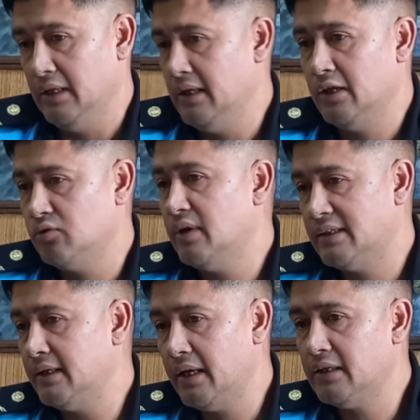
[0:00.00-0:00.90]
es una
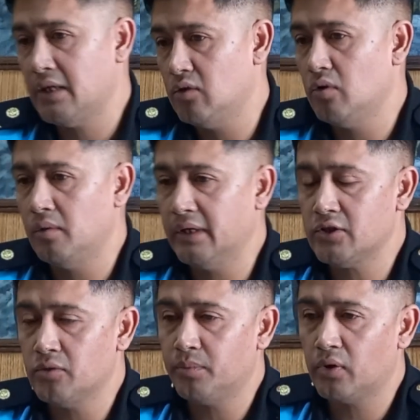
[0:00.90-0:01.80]
exigencia y una
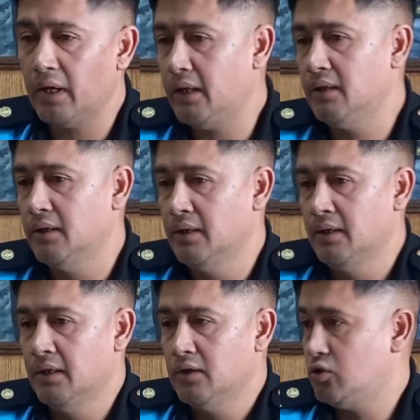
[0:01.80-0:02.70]
obligación por ley,
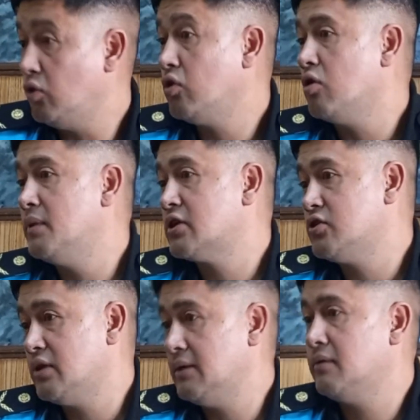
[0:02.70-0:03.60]
todo
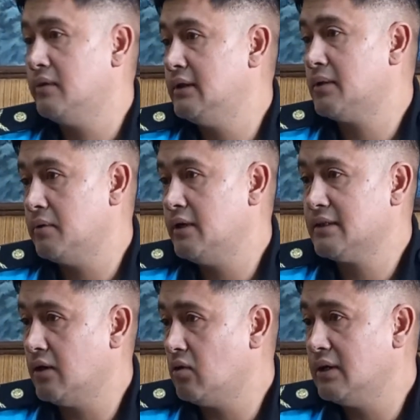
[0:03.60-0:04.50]
comercio debe vender
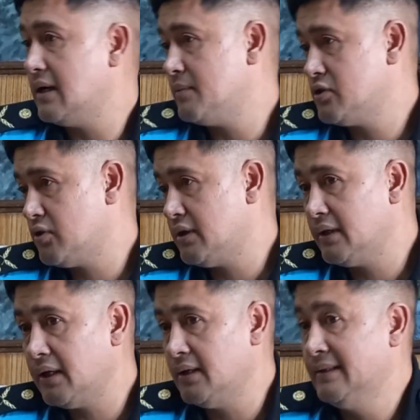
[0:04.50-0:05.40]
bebidas alcohólicas a mayor
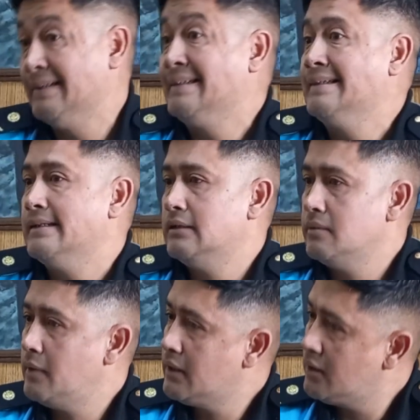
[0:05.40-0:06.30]
edad. El
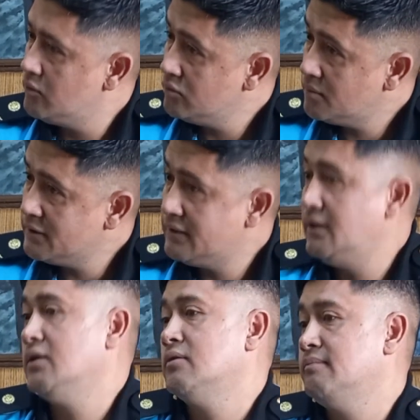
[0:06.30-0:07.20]
tema es que en un
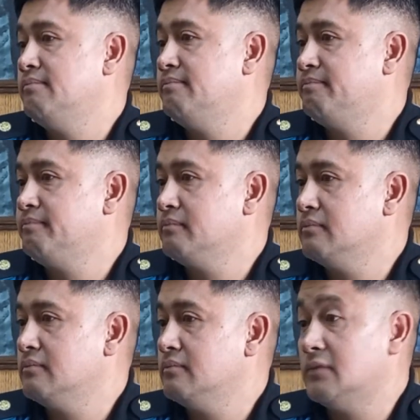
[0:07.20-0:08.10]
domicilio
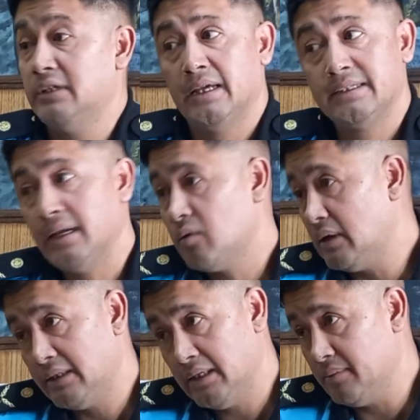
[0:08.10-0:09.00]
se hace a
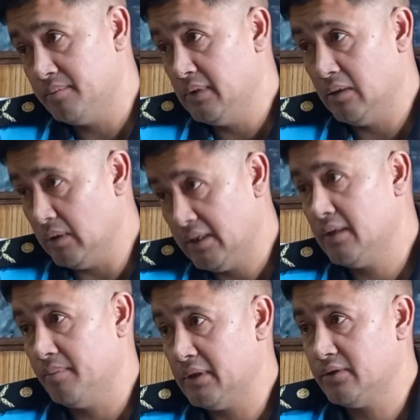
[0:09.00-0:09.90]
cualquiera, a
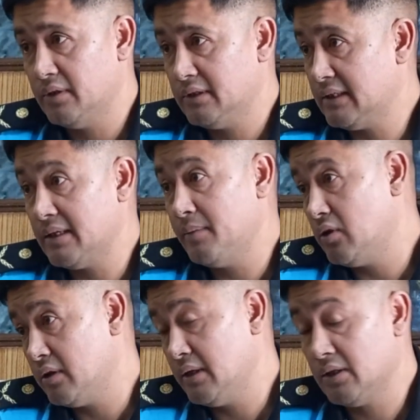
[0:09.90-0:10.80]
cualquier persona, sea
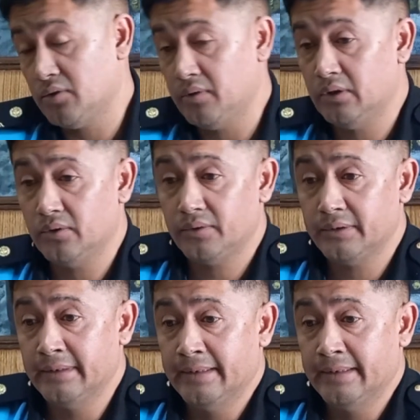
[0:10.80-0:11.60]
menor de edad sobre todo.